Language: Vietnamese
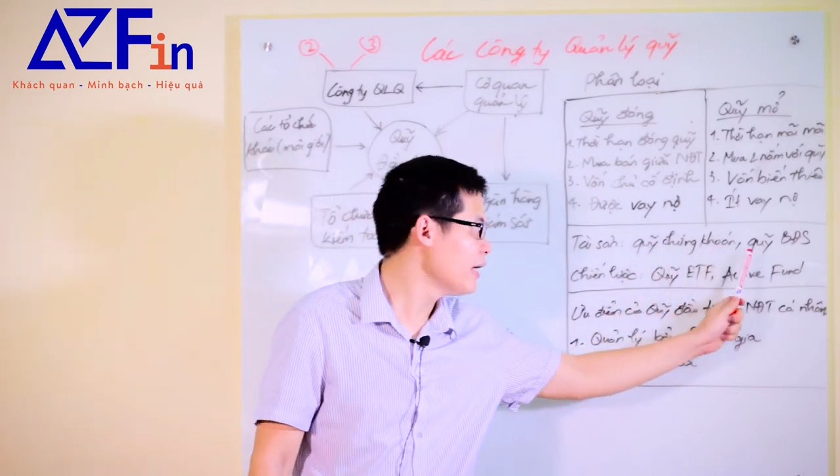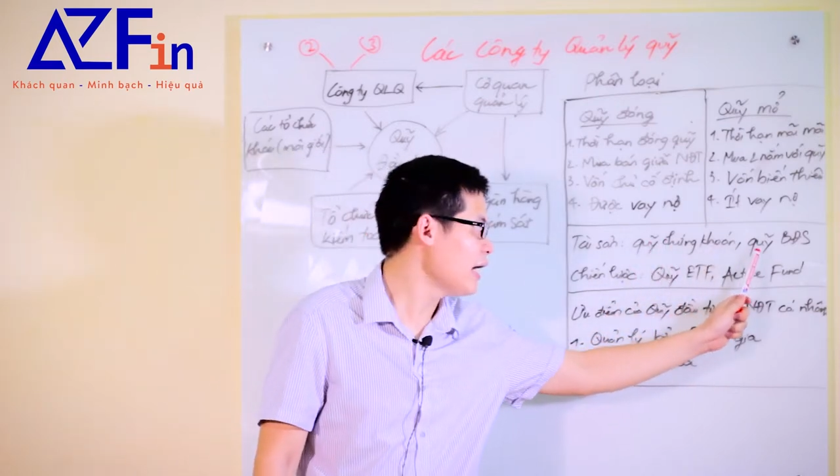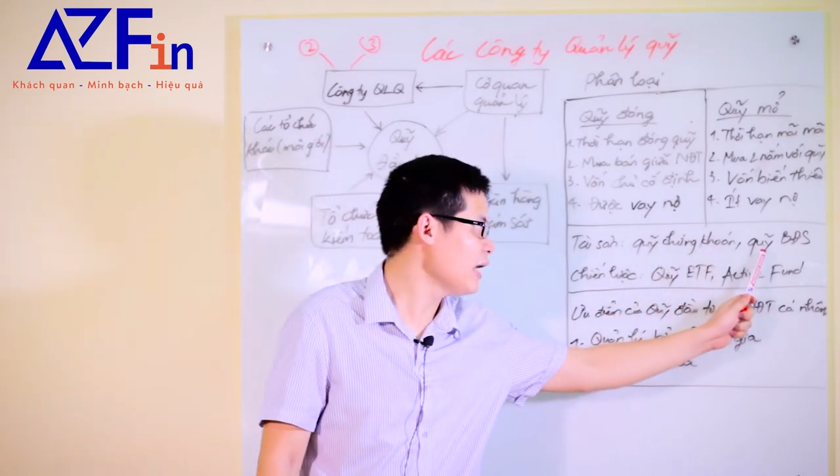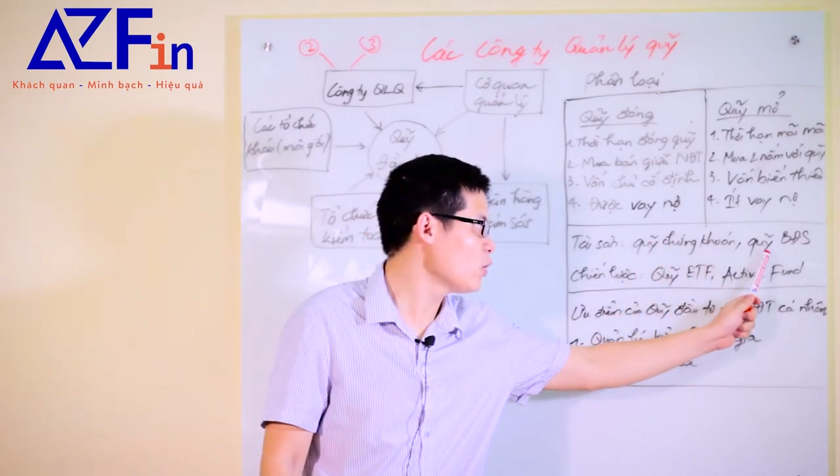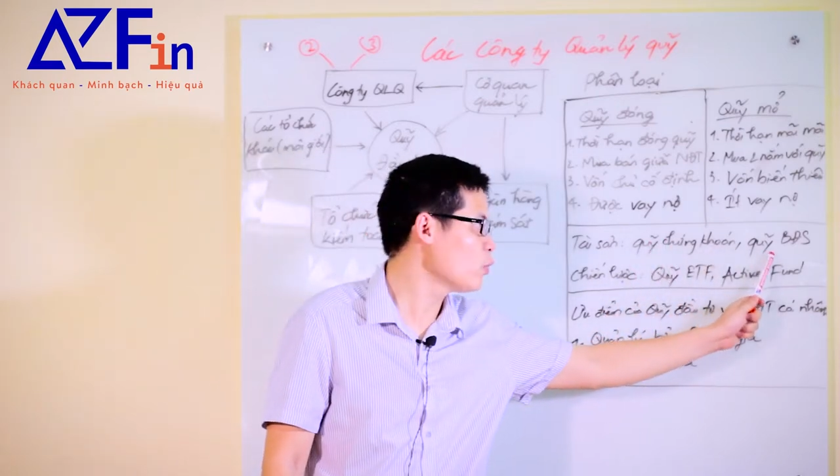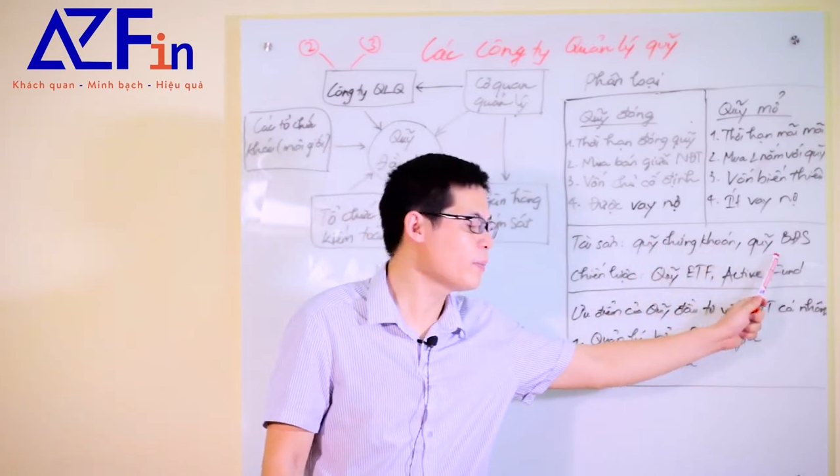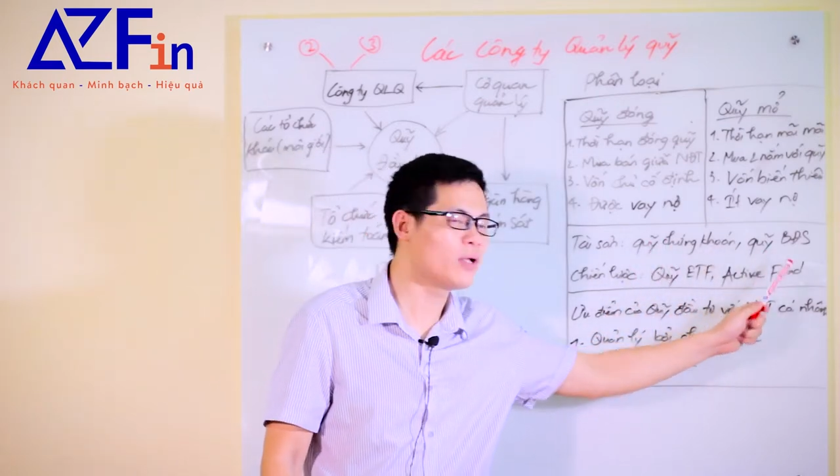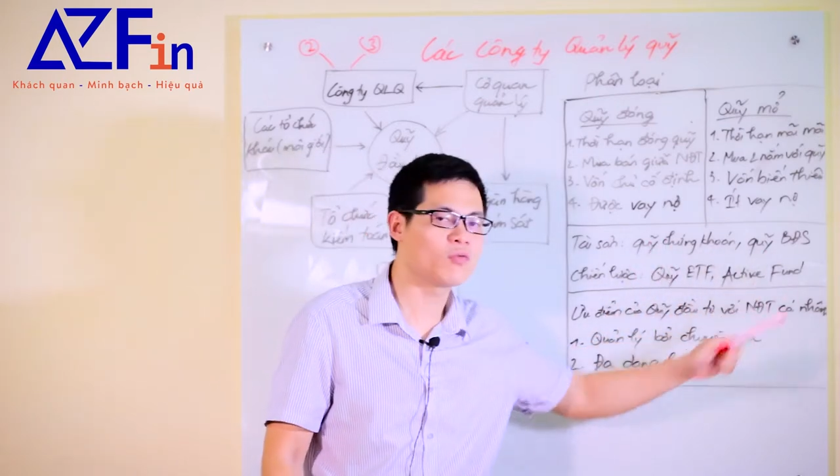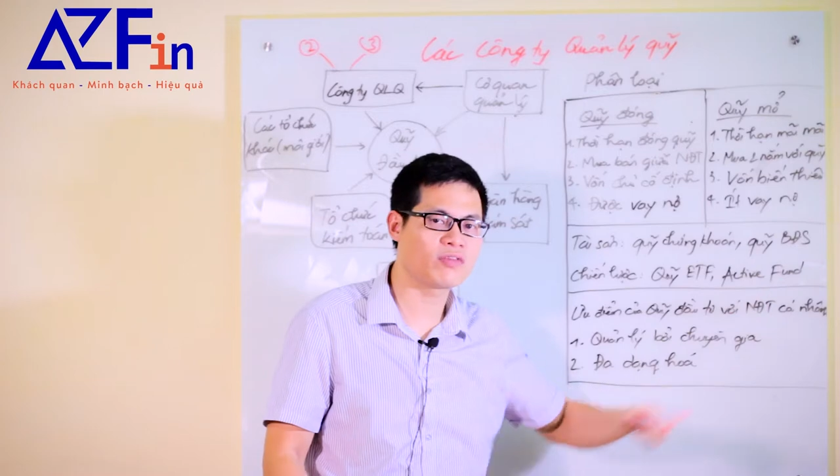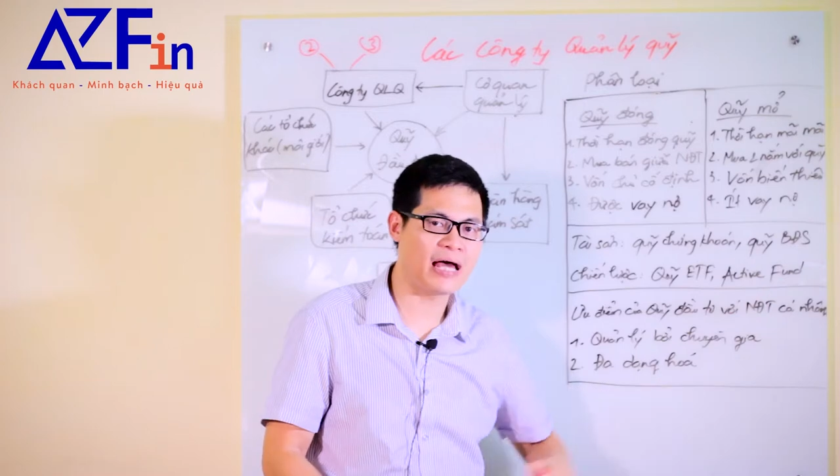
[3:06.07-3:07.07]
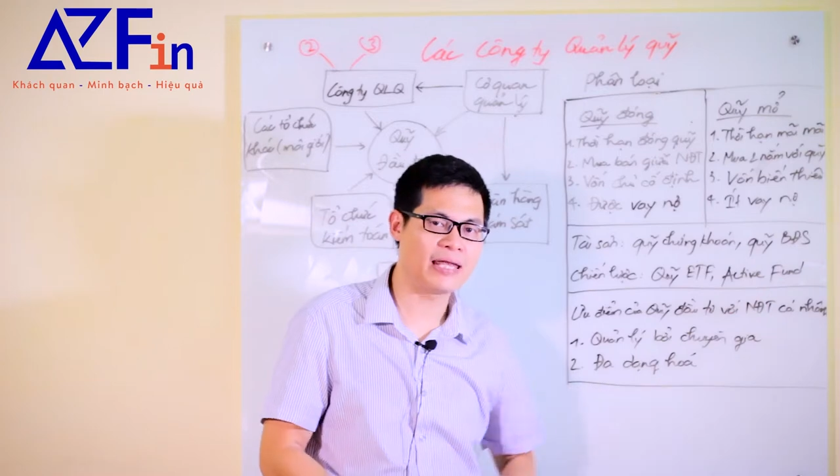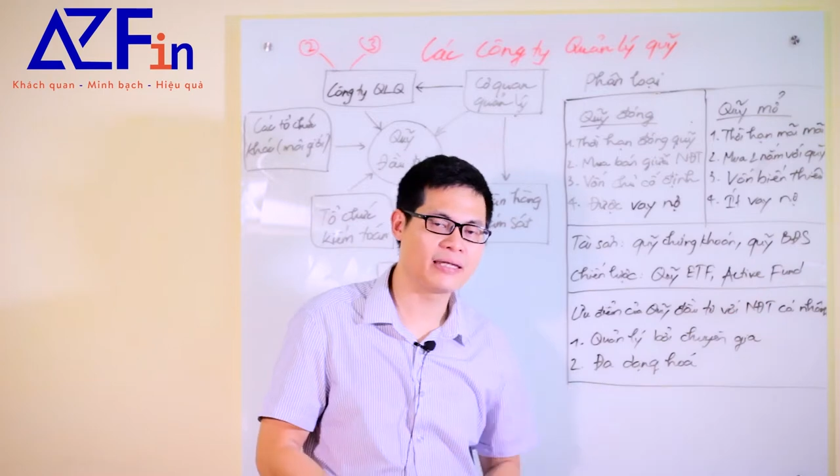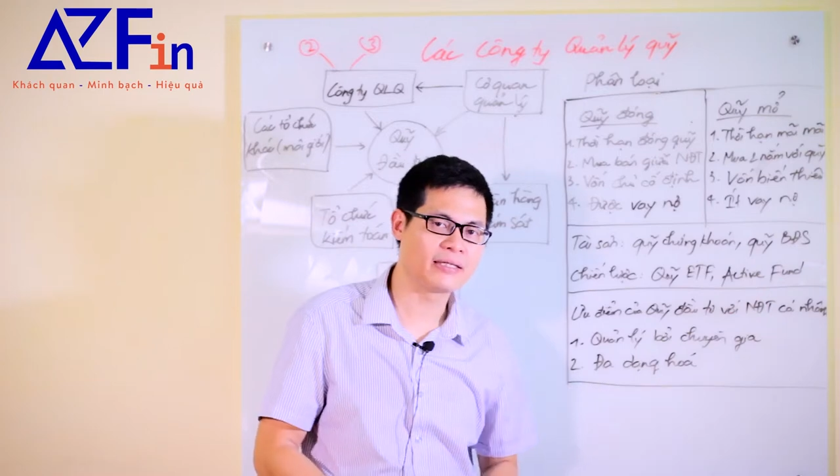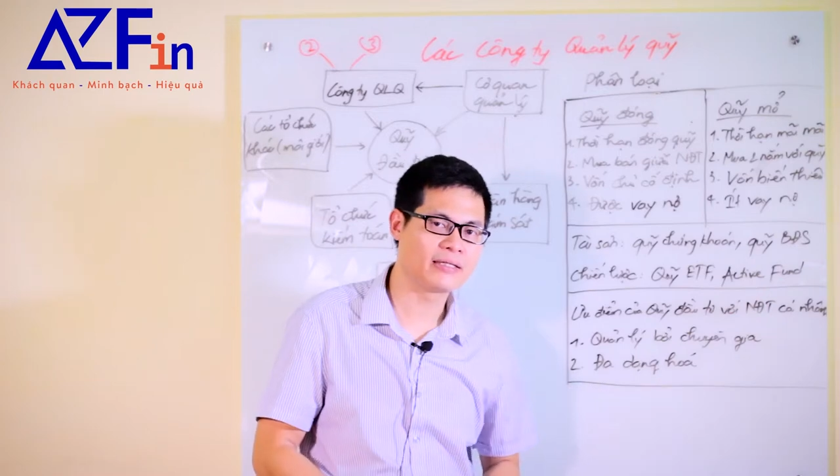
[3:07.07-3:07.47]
hay là quỹ bất động sản.